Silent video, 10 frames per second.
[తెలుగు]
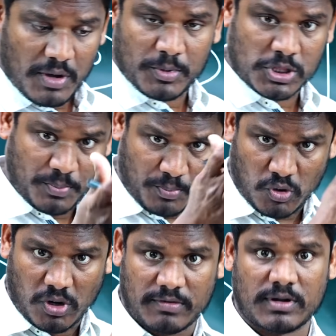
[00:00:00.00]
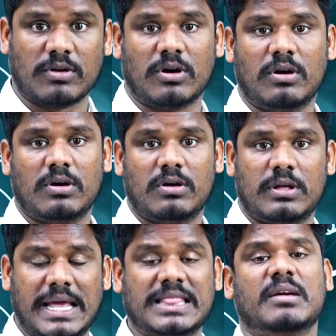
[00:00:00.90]
వైపు తిప్పుకోవడంలో
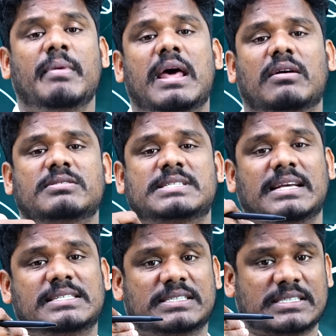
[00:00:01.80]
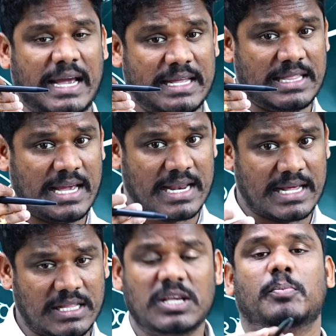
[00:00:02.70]
ఎంత మేరకు సక్సెస్ అయింది
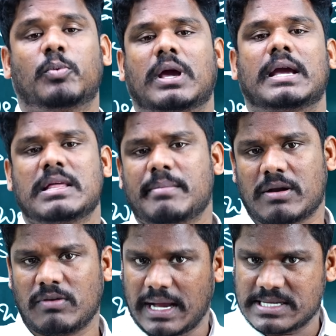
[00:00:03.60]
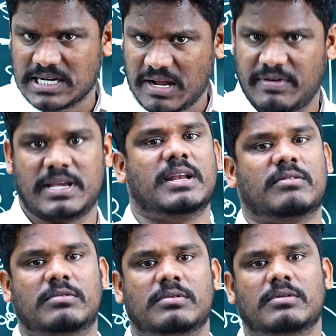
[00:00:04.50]
అనేది ఇప్పటికైతే మనం అంచనా వేయలేం